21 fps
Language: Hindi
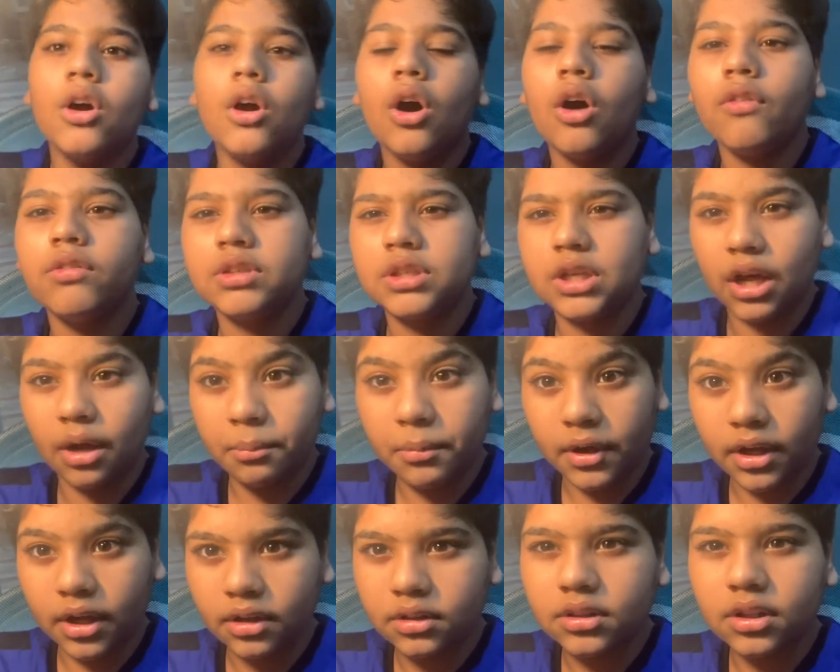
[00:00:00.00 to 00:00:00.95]
ऑब्वियसली
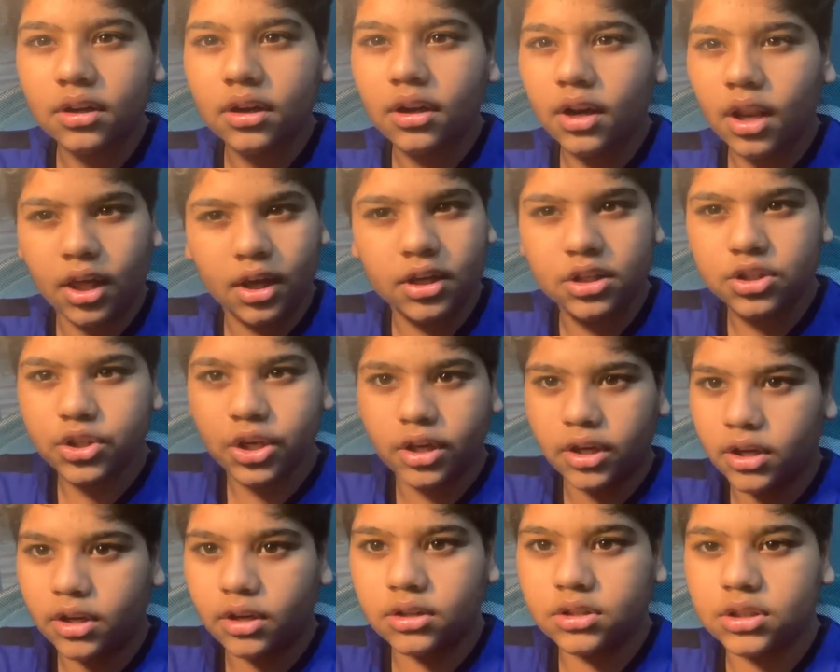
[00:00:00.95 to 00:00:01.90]
हमें इतना नहीं
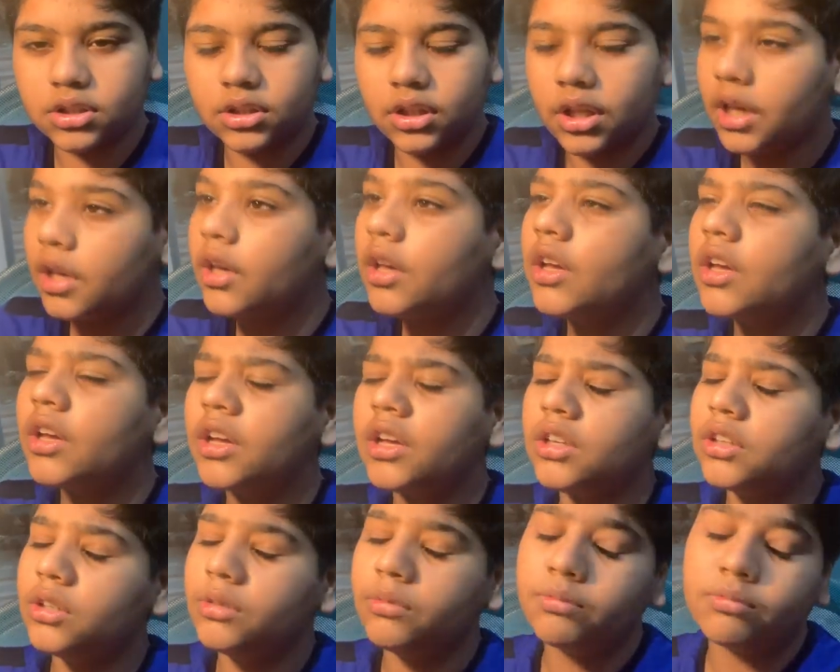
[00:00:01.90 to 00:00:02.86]
चाहिए जितना ये
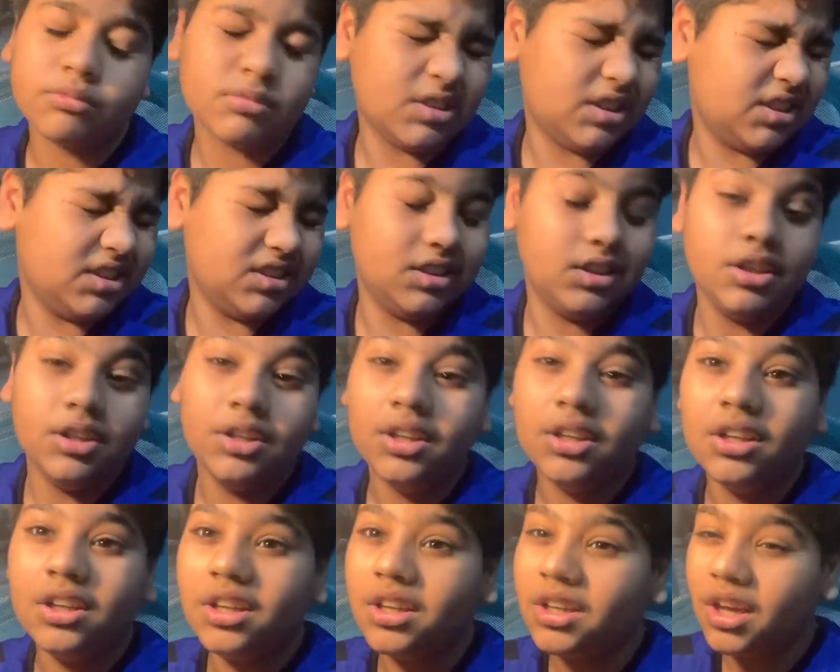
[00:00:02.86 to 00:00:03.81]
एकदम
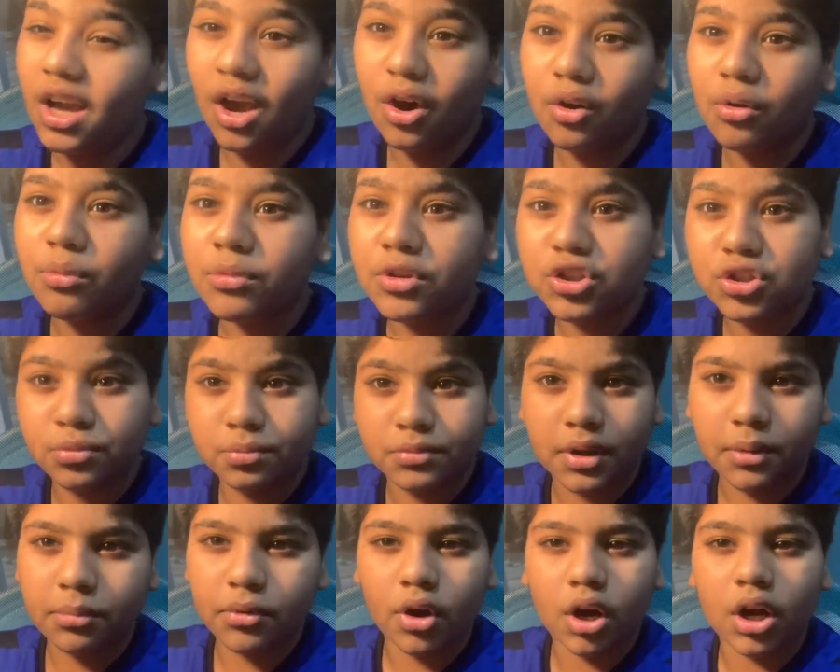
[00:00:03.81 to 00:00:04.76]
ये आंखों में
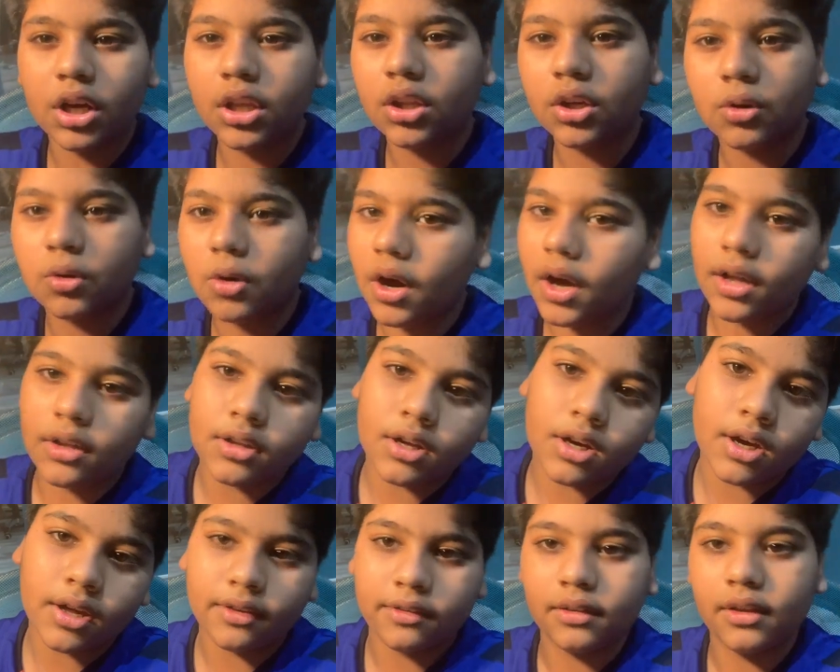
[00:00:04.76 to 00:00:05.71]
चुपता भी हो ये देखो
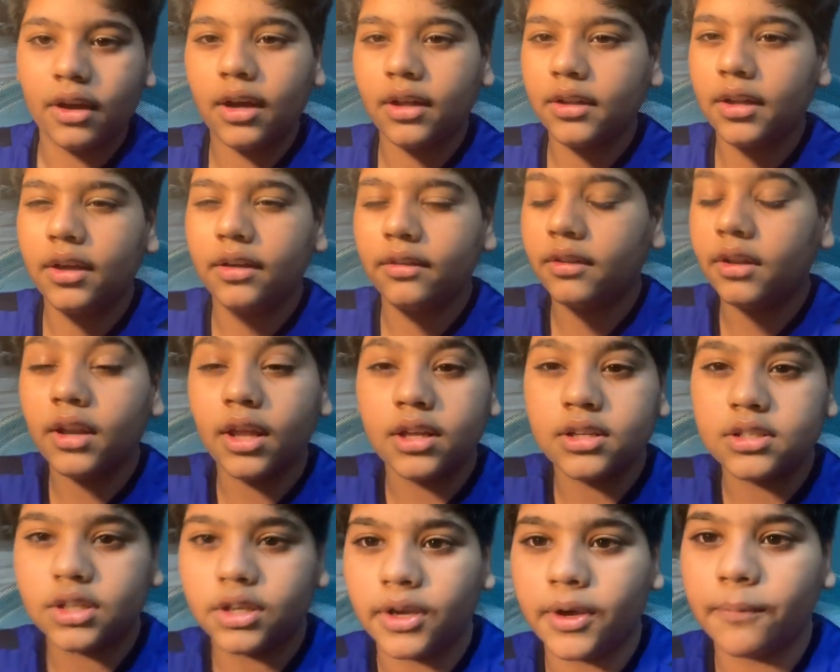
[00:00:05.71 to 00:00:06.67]
आधा ऐसा आधा ऐसा नहीं
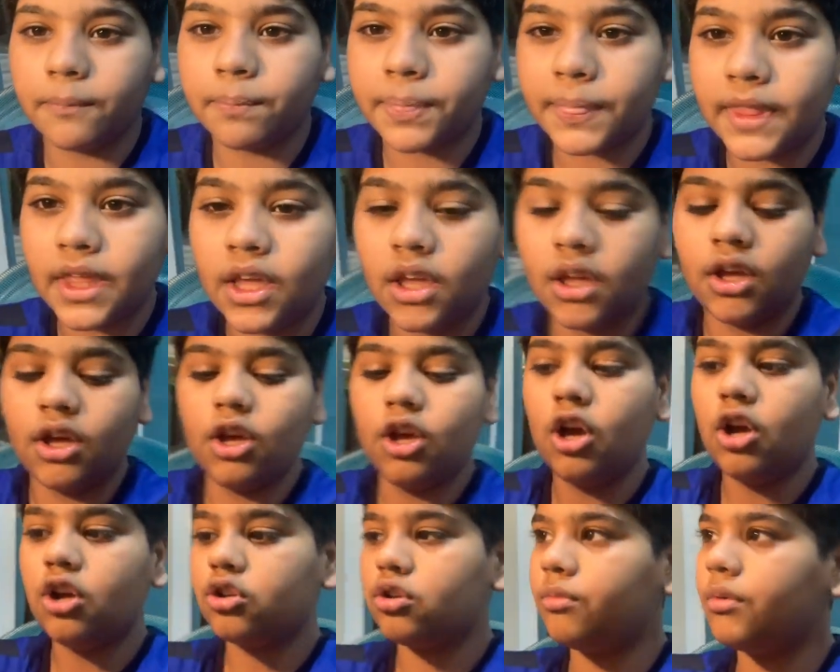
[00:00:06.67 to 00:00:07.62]
चाहिए
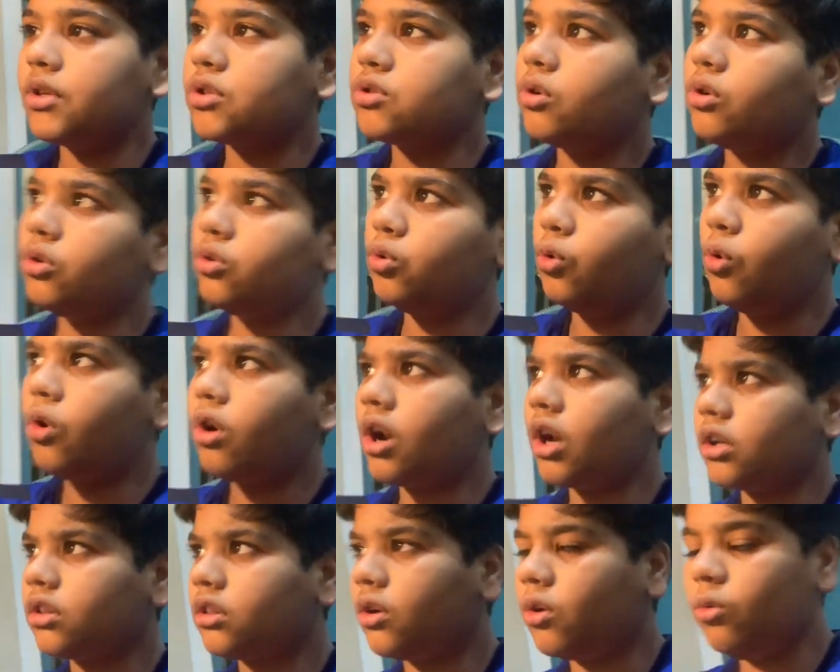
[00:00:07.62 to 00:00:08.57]
सो so, मैं इसको दूर
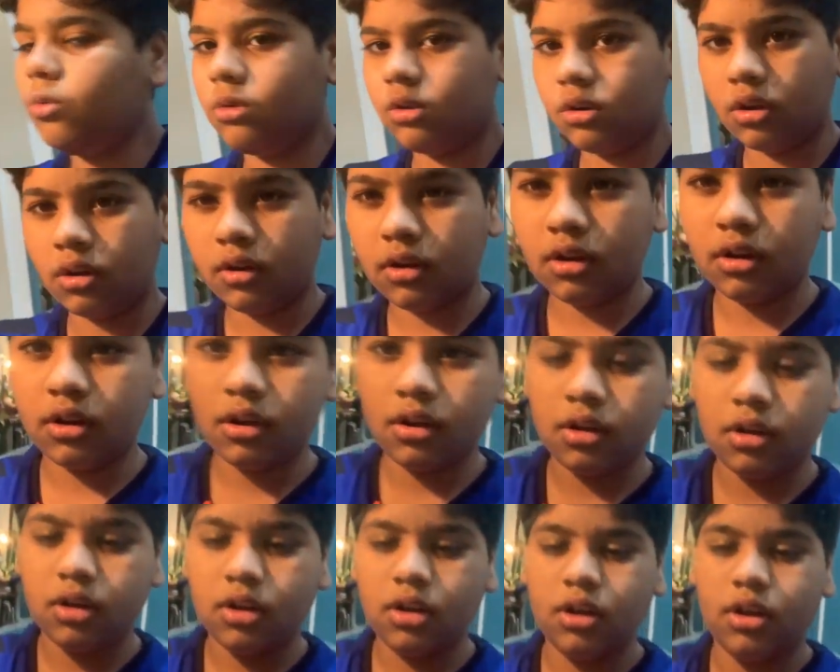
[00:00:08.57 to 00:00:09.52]
रखता हूँ
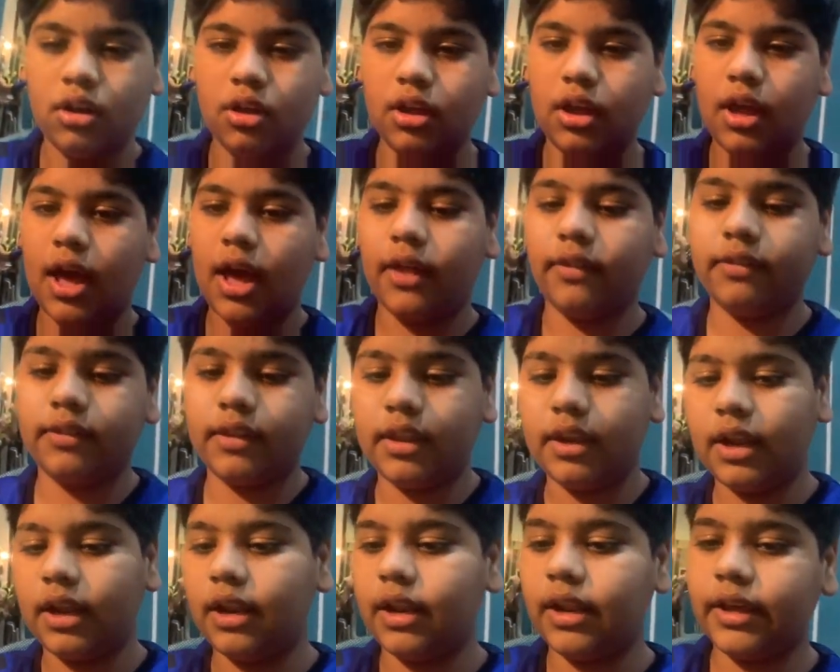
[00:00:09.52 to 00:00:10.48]
एंड
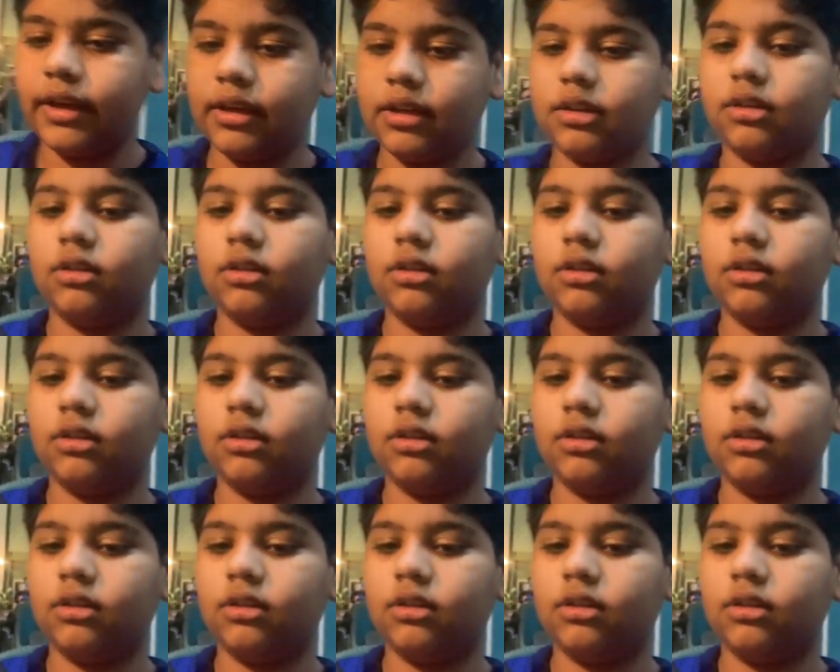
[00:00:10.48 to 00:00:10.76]
देन आई लाइक